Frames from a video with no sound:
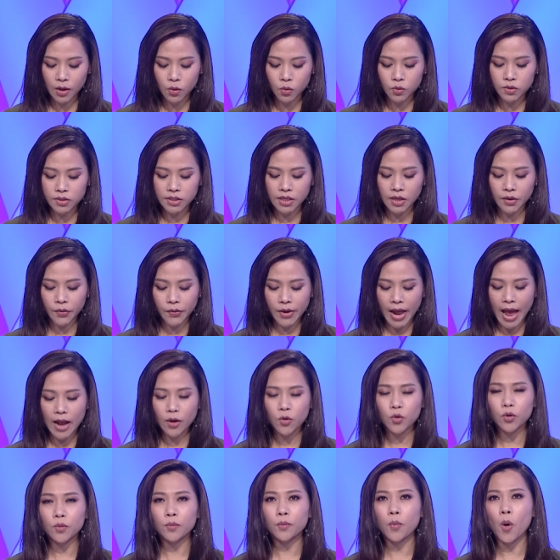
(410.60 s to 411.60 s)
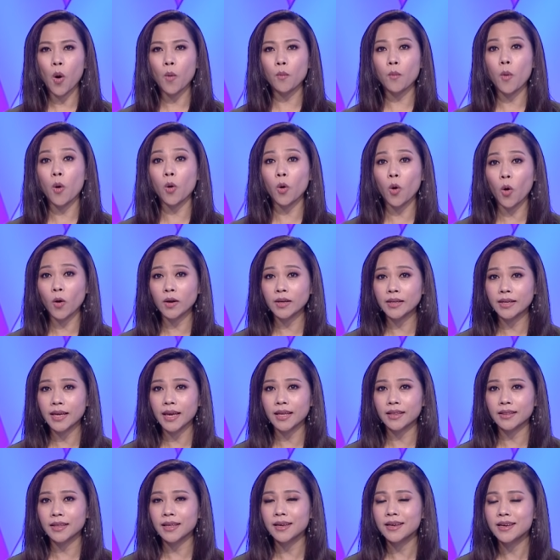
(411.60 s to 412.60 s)
คุณเสียระคุณมงคล
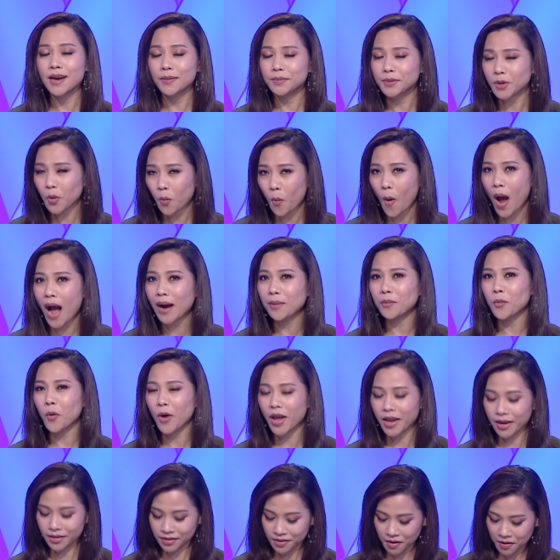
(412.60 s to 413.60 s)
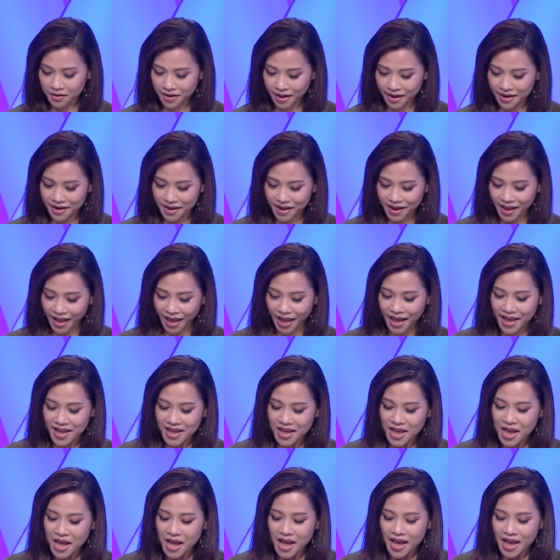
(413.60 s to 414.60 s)
กิจที่เกือบจะวางมวยกันตอนนั้นนะคะ
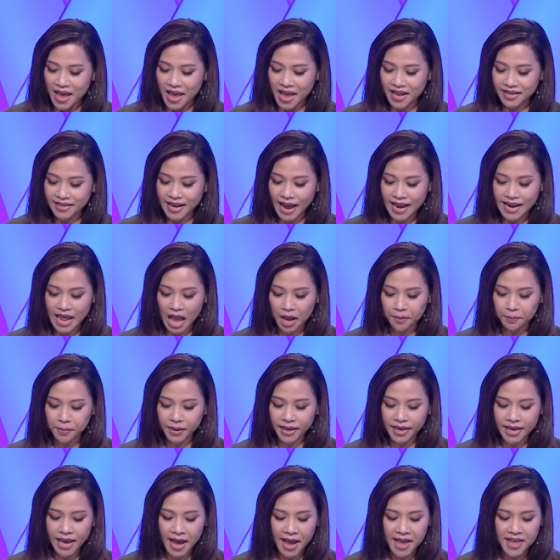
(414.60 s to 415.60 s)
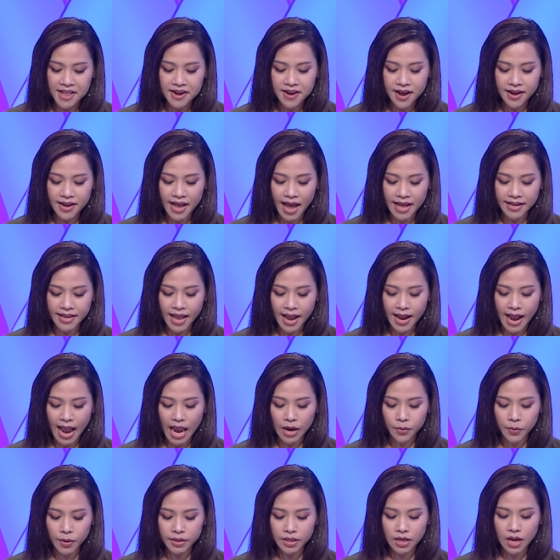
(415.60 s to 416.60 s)
เหตุการณ์แห่งปีให้เรื่องการแก้ไข
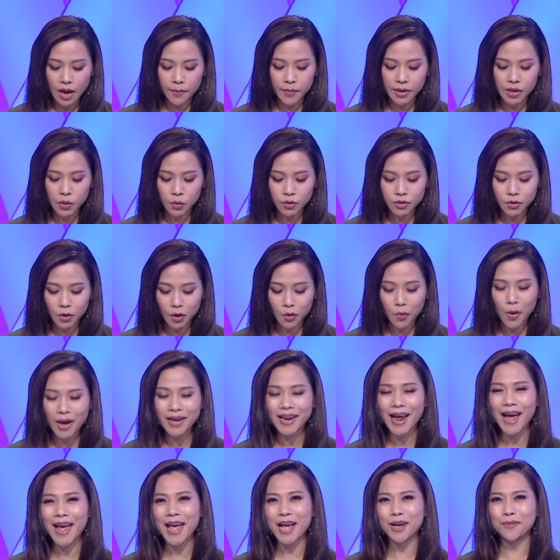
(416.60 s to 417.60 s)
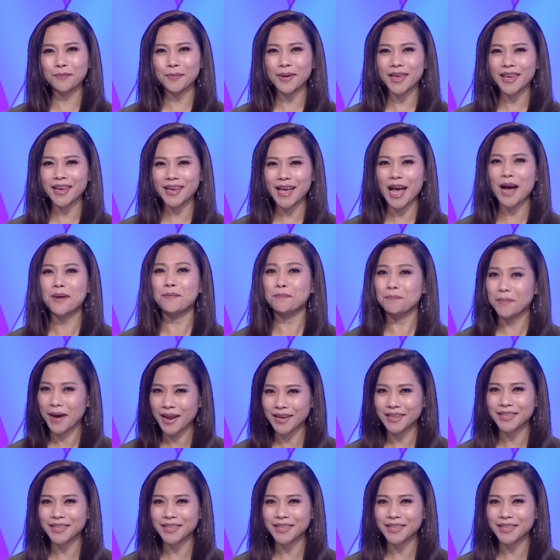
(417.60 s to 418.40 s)
รัฐธรรมนูญส่วนวาทะแห่งปีค่ะมัน